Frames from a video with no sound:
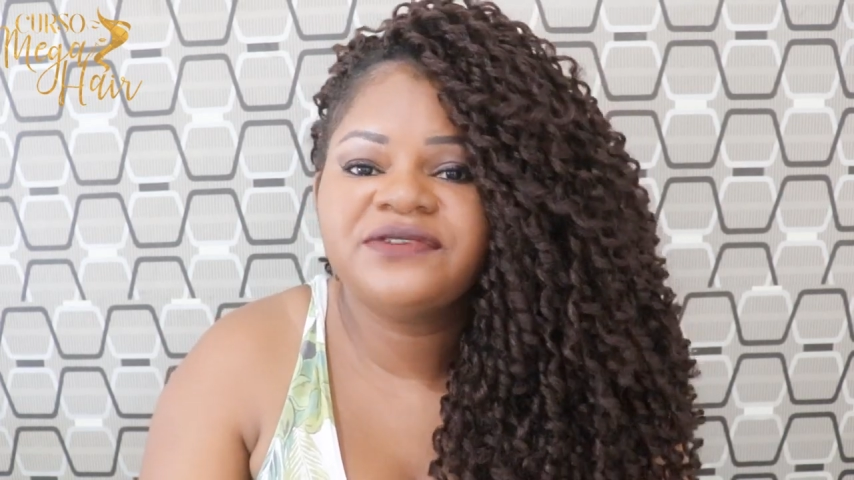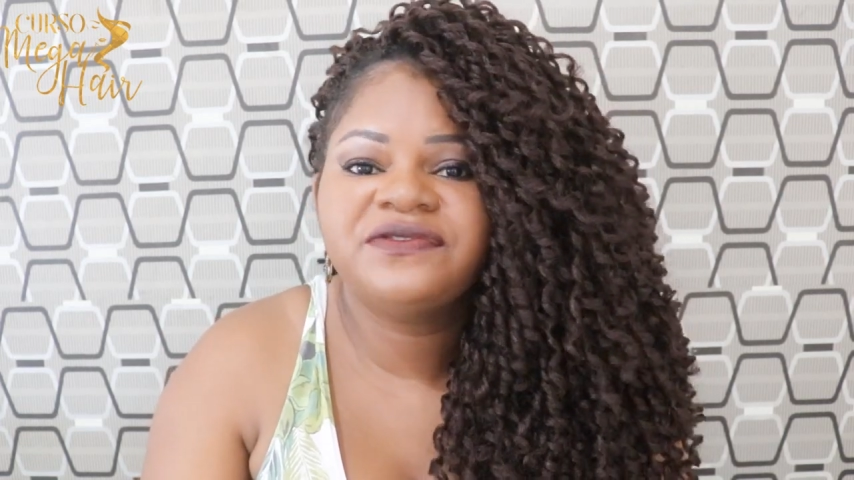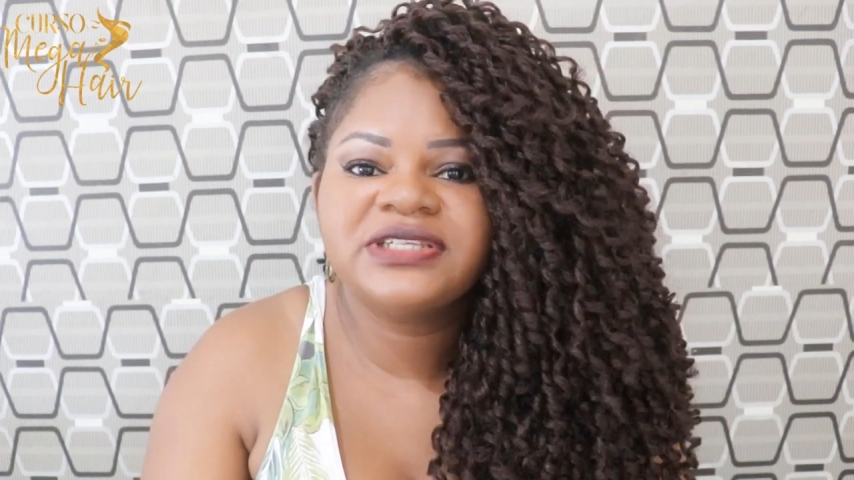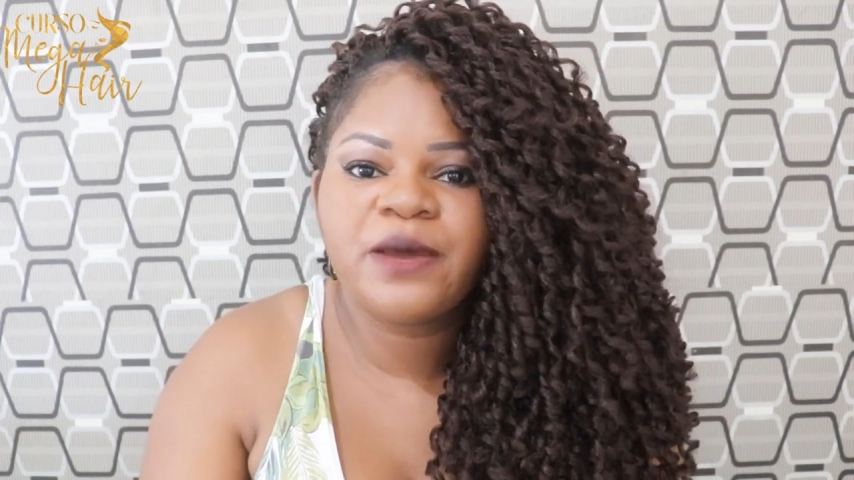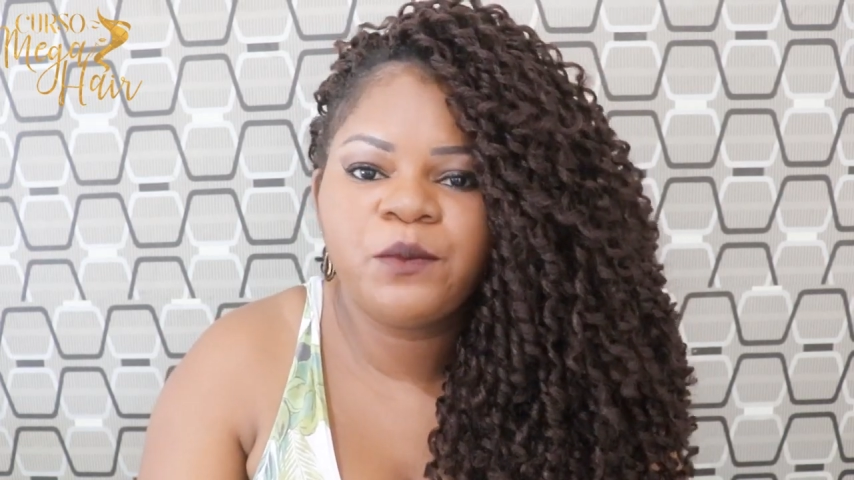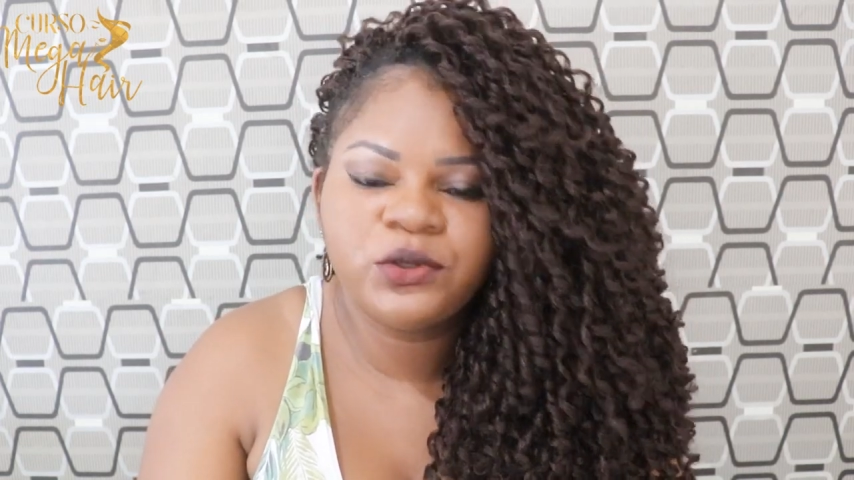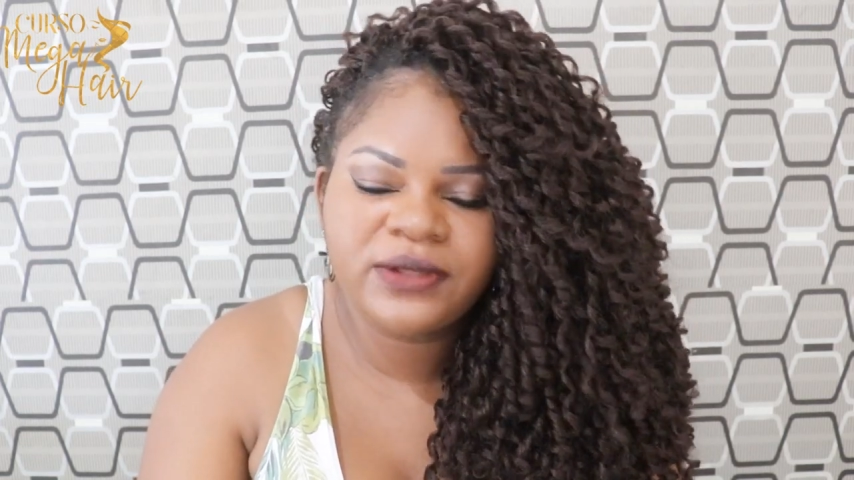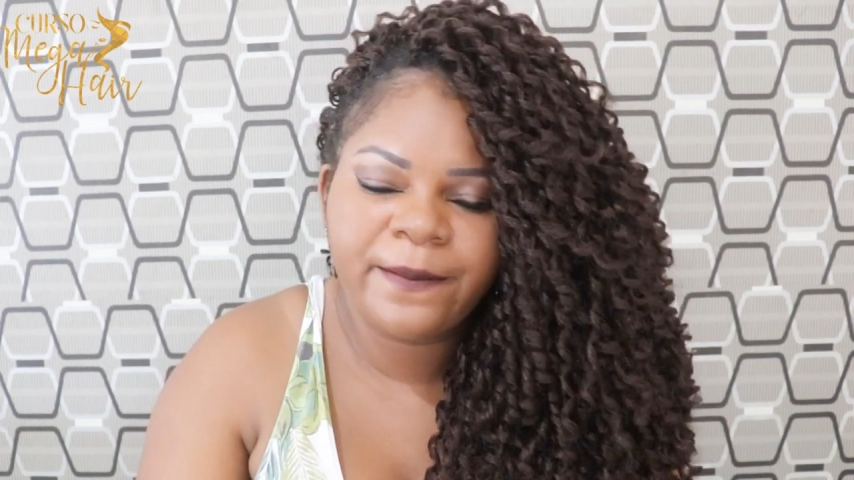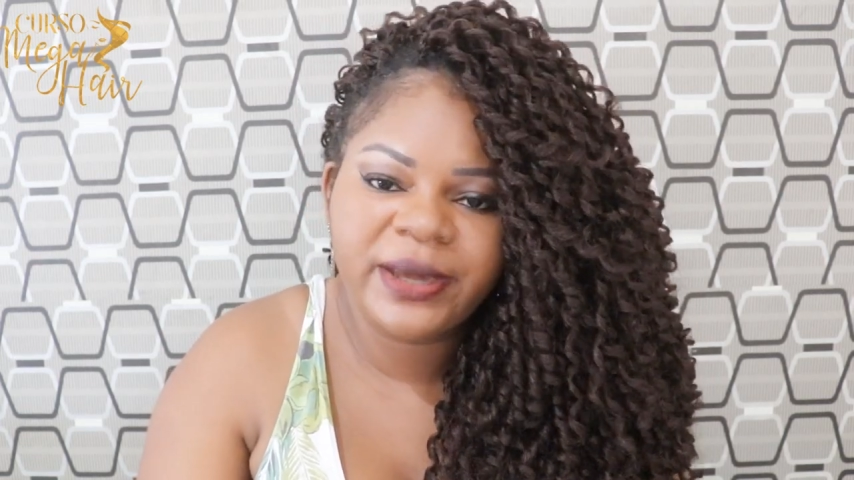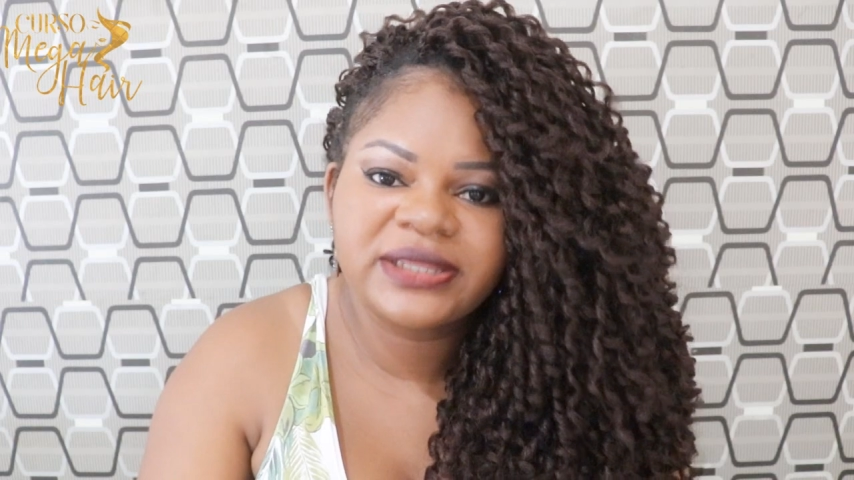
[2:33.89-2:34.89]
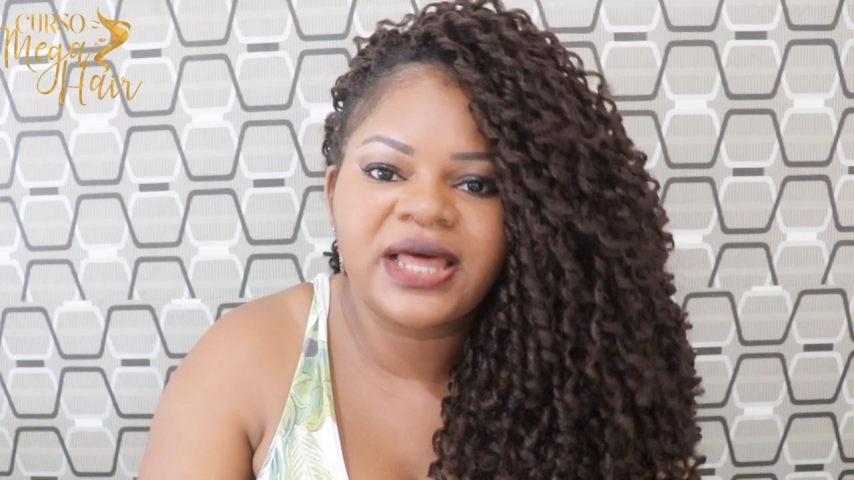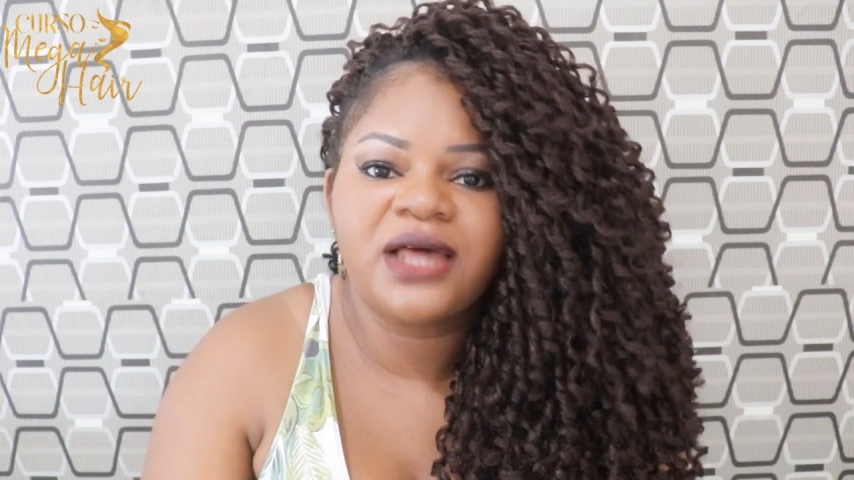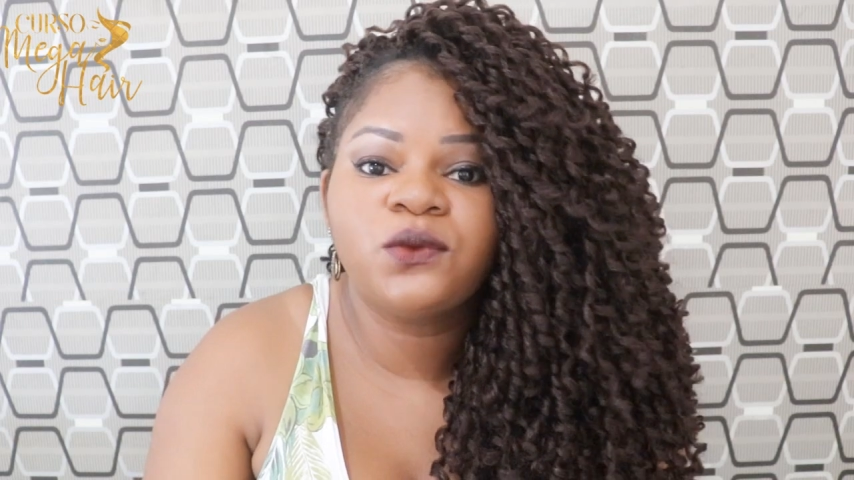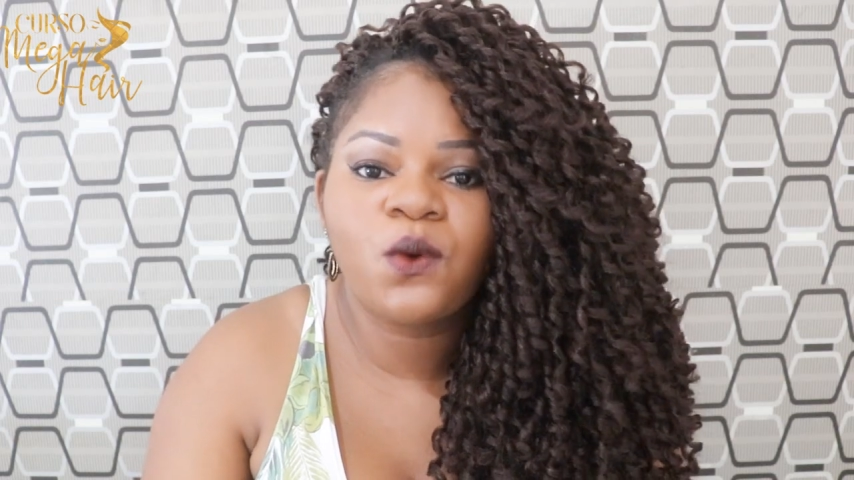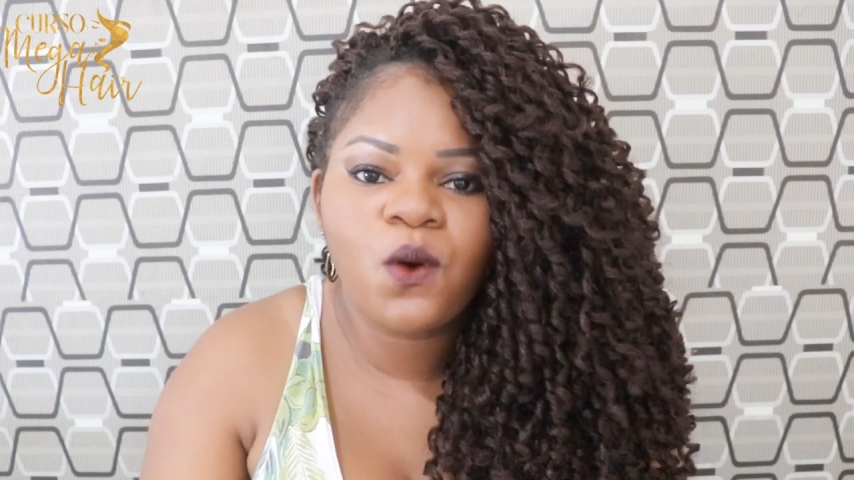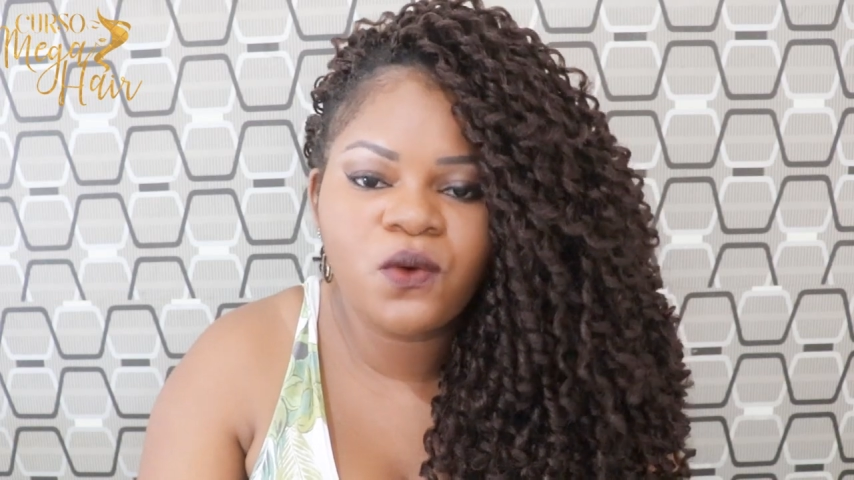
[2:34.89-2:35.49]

se fizer muito apertado,